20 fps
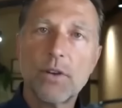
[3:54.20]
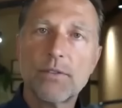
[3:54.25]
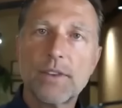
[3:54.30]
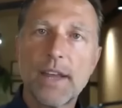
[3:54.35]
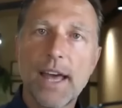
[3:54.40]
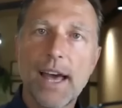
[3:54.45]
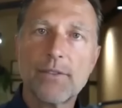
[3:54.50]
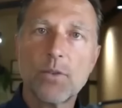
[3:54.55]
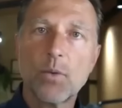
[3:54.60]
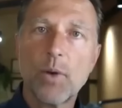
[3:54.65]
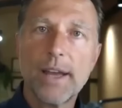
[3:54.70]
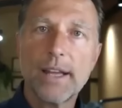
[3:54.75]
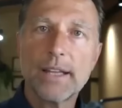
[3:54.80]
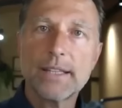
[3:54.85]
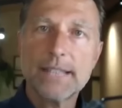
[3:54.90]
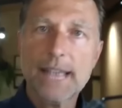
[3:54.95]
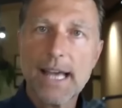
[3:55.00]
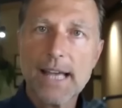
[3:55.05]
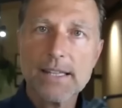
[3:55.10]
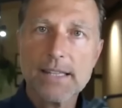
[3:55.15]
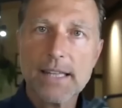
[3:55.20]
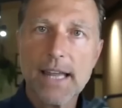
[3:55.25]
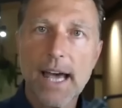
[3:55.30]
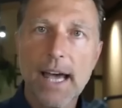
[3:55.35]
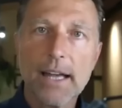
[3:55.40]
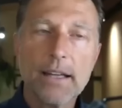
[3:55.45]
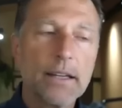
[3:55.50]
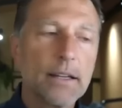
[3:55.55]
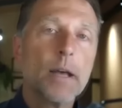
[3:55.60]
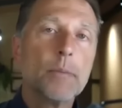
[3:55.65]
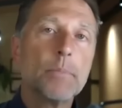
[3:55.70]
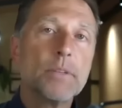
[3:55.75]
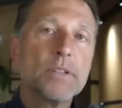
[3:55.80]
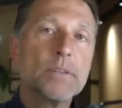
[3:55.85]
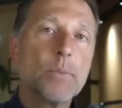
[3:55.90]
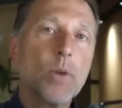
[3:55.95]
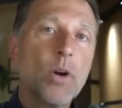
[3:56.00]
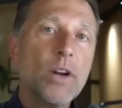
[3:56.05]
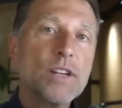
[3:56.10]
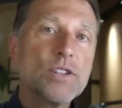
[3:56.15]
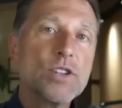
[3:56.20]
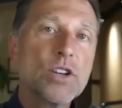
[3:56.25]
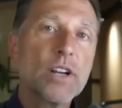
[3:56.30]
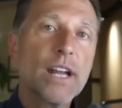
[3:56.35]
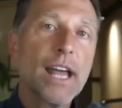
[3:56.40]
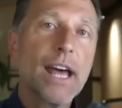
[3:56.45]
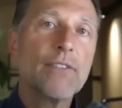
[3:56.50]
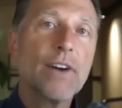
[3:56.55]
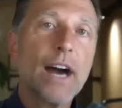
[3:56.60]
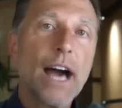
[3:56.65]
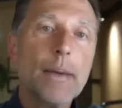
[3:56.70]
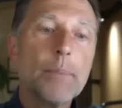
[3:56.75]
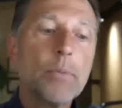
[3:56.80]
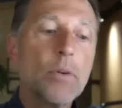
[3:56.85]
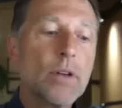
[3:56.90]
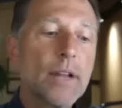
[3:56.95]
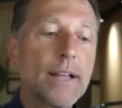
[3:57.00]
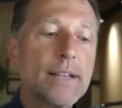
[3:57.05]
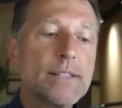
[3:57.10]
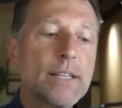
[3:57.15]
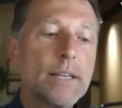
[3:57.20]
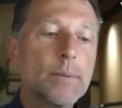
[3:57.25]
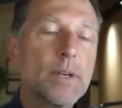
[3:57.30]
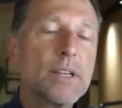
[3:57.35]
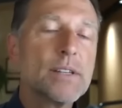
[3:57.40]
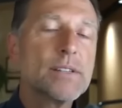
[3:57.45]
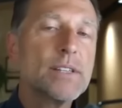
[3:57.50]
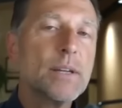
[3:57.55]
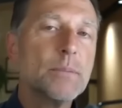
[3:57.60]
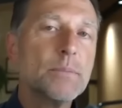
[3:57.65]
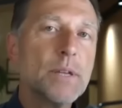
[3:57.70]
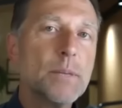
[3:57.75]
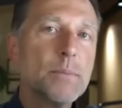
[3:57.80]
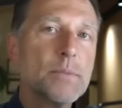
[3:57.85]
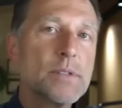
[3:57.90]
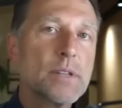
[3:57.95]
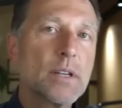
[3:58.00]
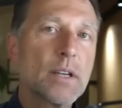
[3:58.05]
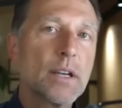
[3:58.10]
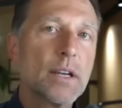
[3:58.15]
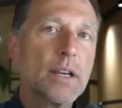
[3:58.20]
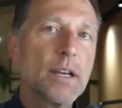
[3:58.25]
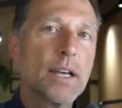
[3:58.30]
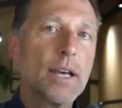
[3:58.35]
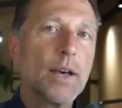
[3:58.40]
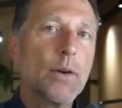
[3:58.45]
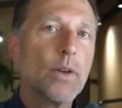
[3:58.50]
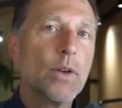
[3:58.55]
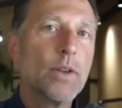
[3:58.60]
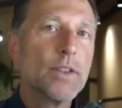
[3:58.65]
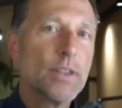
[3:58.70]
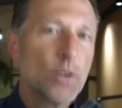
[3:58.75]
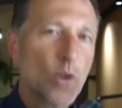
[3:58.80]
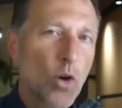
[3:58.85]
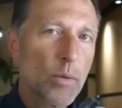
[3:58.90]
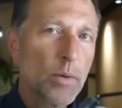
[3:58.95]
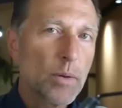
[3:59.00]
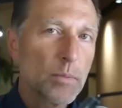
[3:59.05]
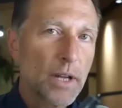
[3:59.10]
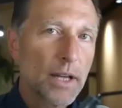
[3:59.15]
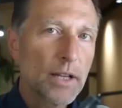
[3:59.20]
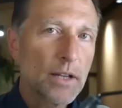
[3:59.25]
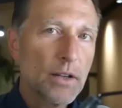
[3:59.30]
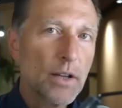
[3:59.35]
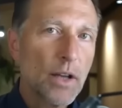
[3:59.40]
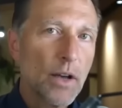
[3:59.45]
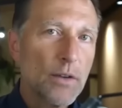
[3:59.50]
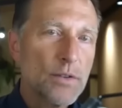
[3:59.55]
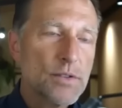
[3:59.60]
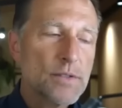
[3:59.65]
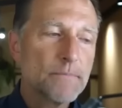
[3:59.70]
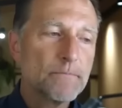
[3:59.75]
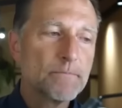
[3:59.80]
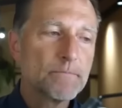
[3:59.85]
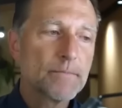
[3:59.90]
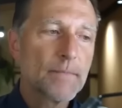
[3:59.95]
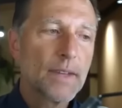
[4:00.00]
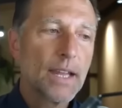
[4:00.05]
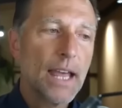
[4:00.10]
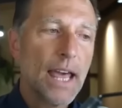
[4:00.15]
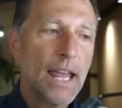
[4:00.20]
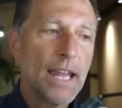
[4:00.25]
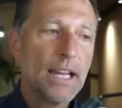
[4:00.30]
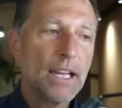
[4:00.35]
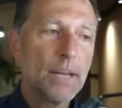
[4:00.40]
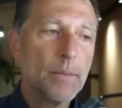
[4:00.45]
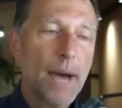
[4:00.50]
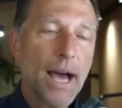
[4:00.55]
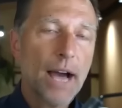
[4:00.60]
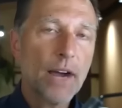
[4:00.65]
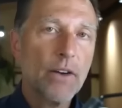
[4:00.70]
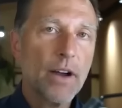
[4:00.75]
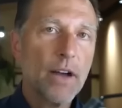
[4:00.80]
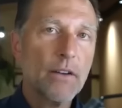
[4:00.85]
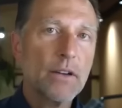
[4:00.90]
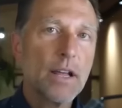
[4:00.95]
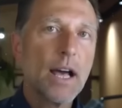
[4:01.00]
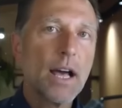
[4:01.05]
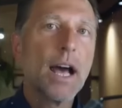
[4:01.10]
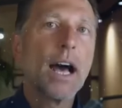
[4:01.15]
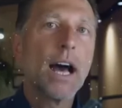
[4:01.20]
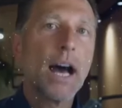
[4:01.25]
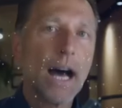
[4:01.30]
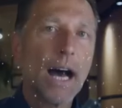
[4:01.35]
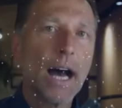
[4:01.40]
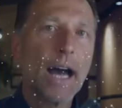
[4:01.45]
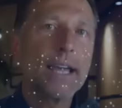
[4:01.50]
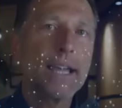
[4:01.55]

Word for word: есть ли способ его определить. Будут симптомы гипогликемии при нормальном ну, уровне глюкозы в крови и, на фоне этого,